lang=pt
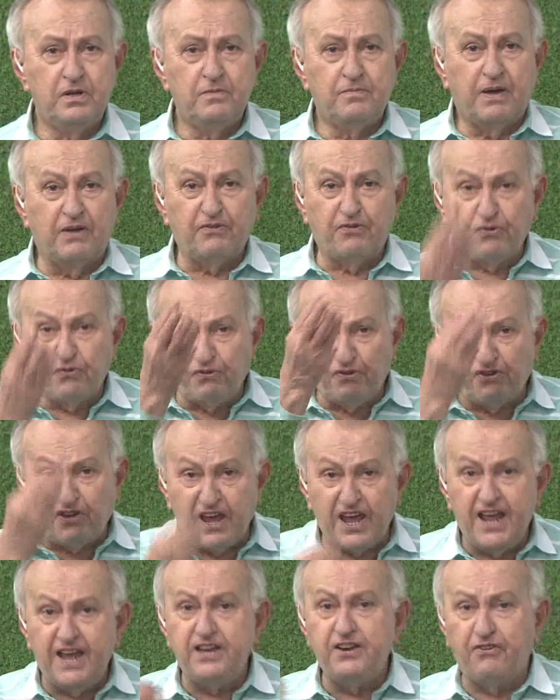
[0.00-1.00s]
Mas o
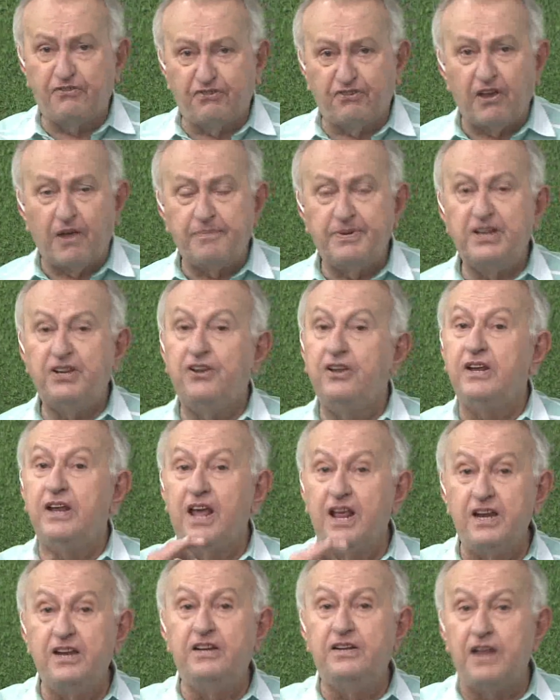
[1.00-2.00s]
Ceni sabe que
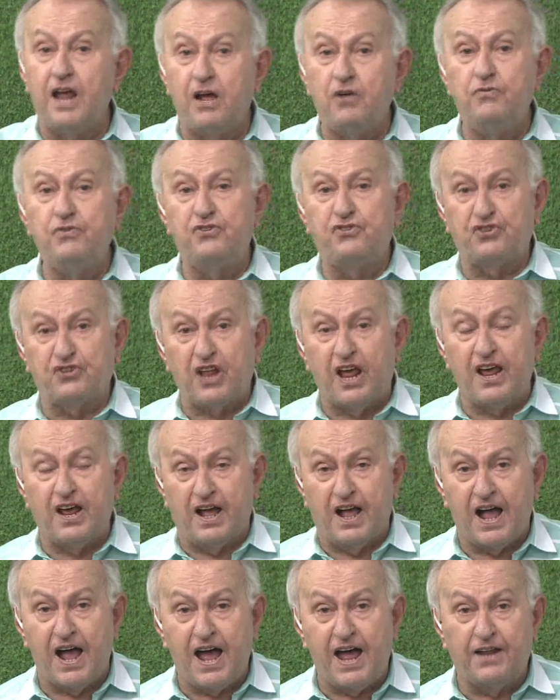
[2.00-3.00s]
ele não está
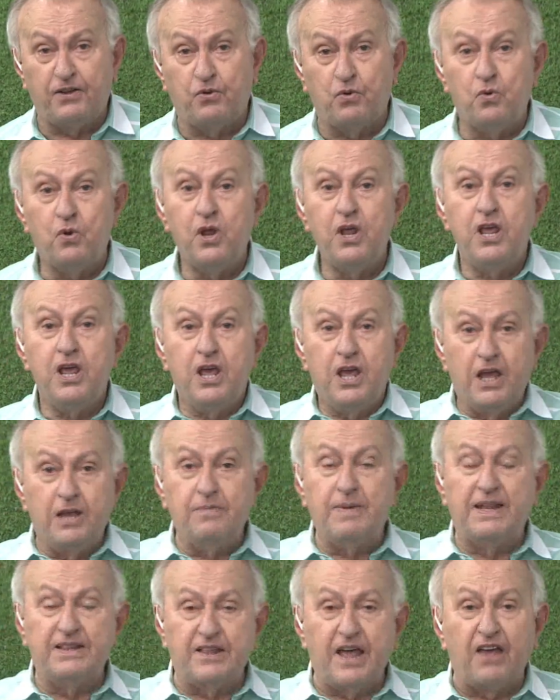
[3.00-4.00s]
errado em
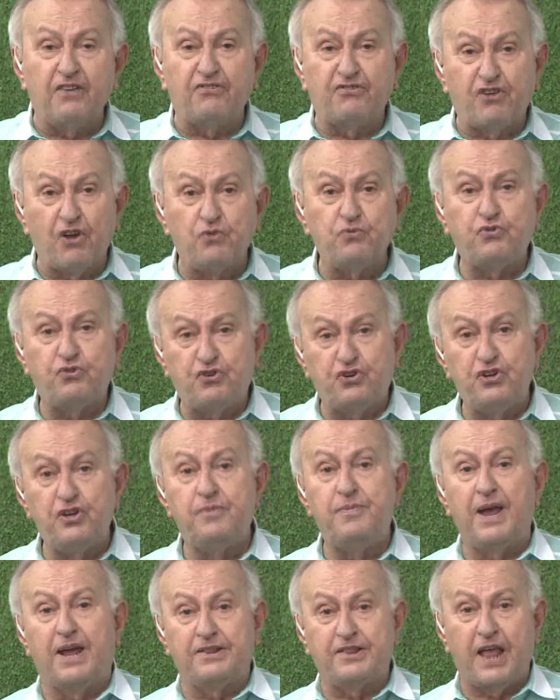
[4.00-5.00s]
mandar seu
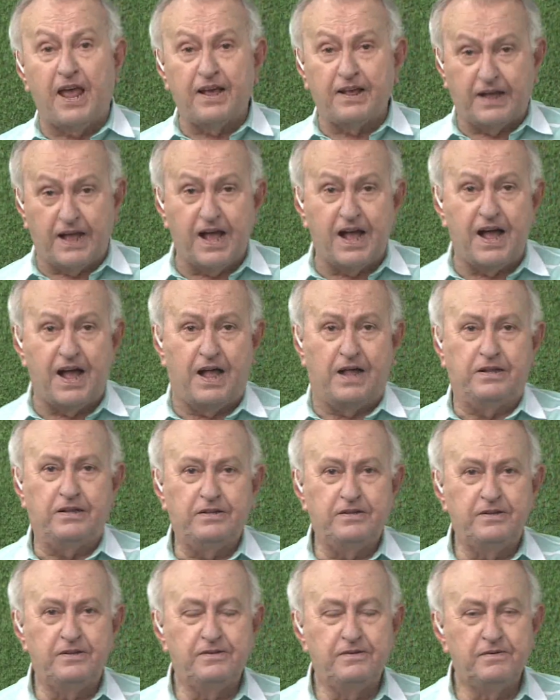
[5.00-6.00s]
time atacar.
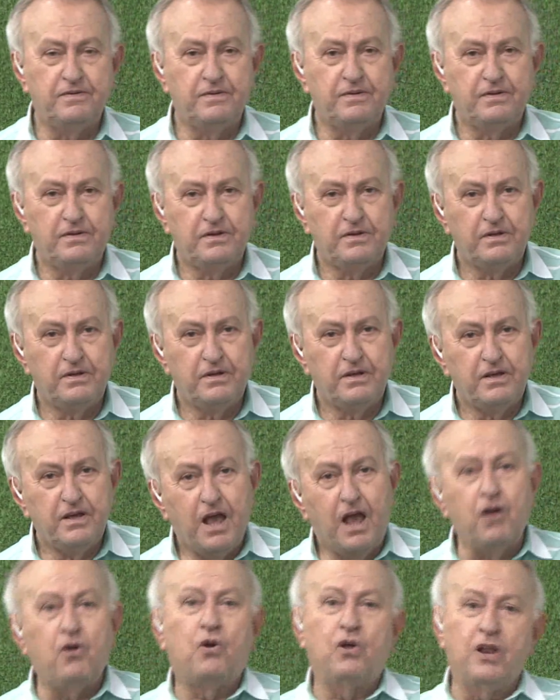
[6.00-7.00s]

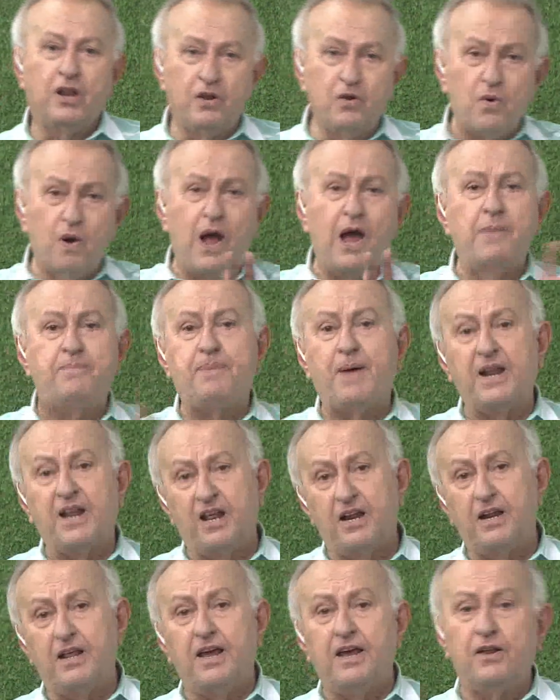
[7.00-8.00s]
Agora não há
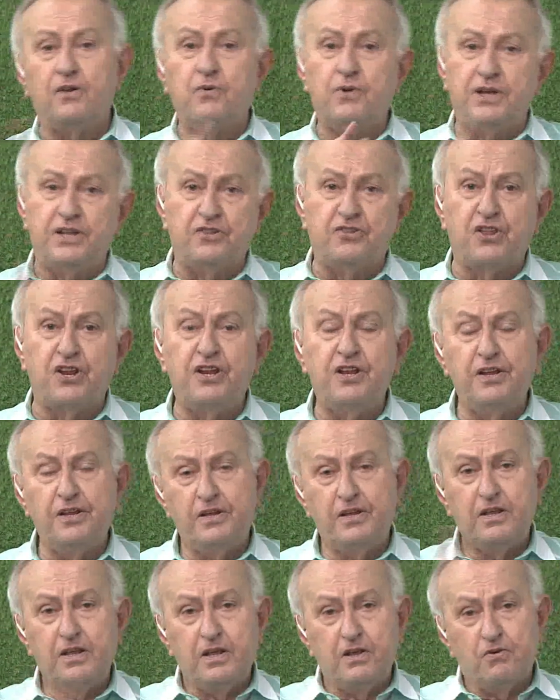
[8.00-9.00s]
paralelo entre
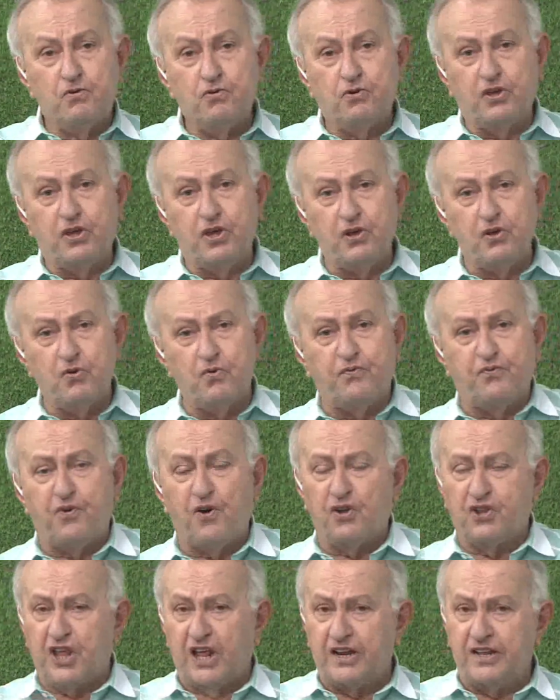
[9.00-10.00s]
o que o
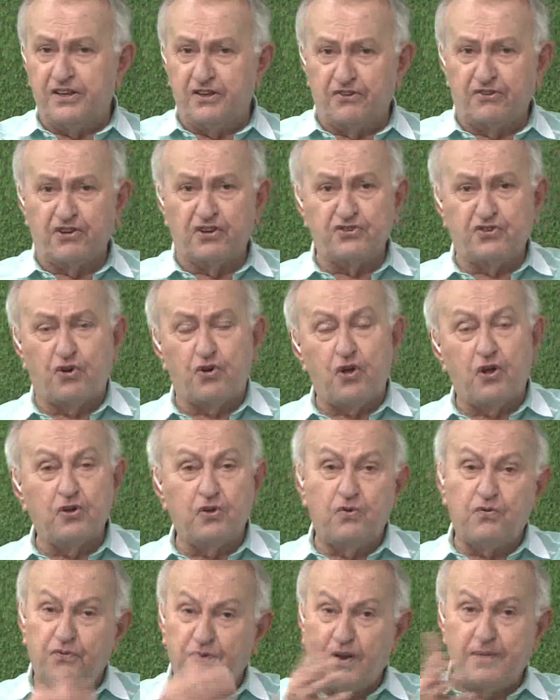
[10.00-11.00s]
Fortaleza joga
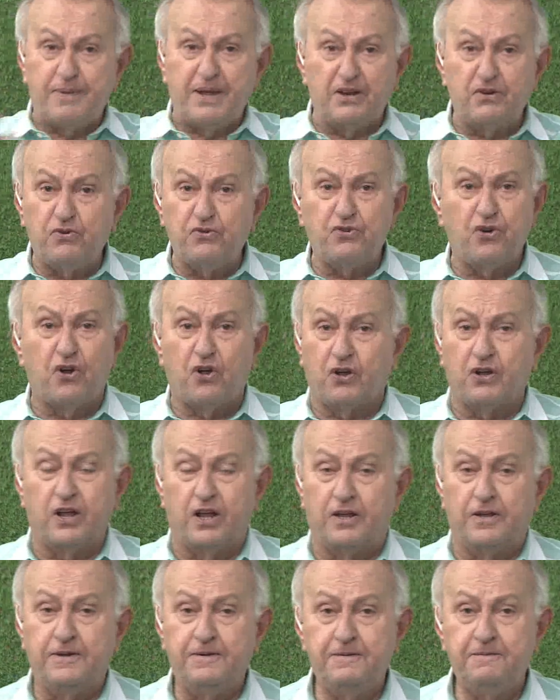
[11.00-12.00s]
e o Flamengo
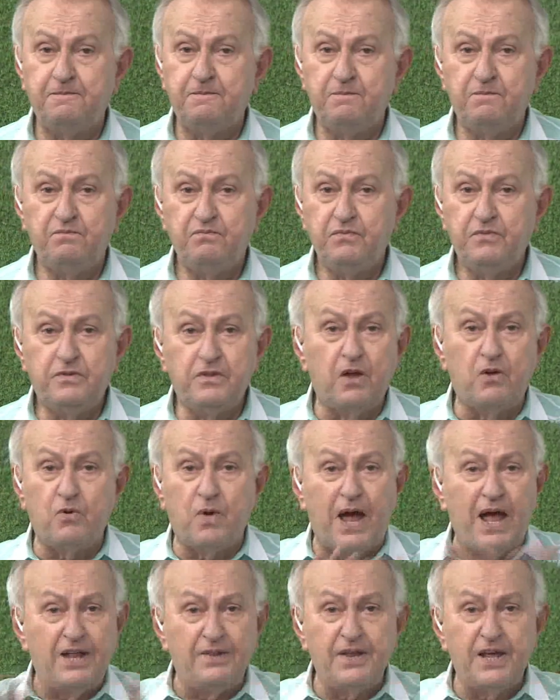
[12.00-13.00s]
joga. Não
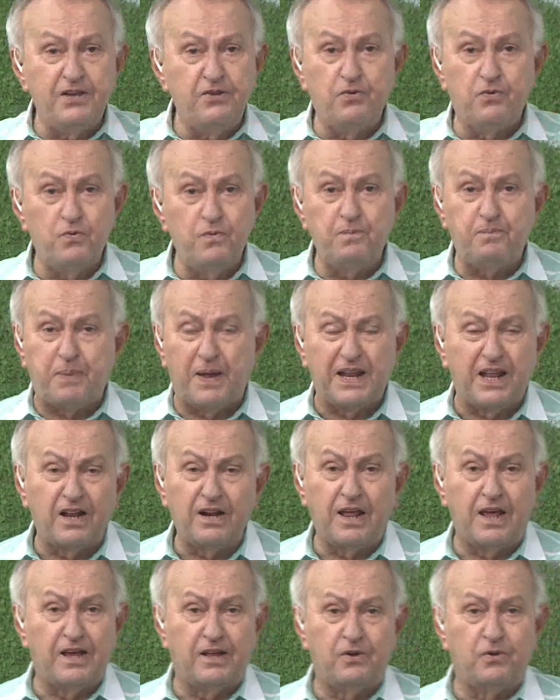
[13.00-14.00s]
há nenhum
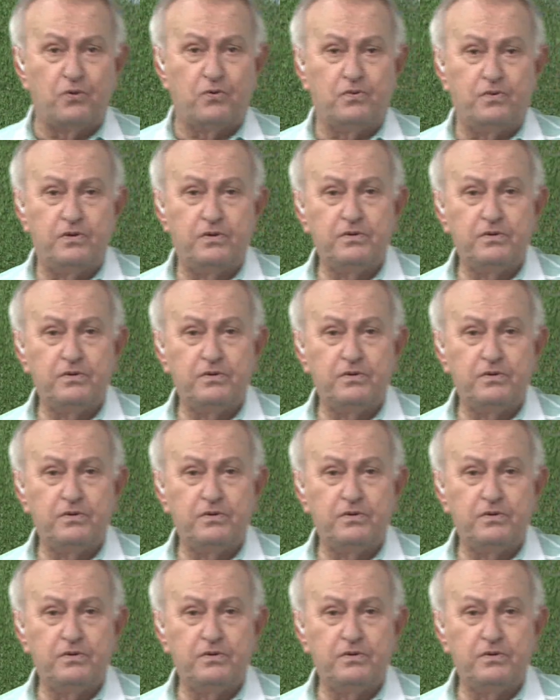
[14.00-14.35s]
paralelo.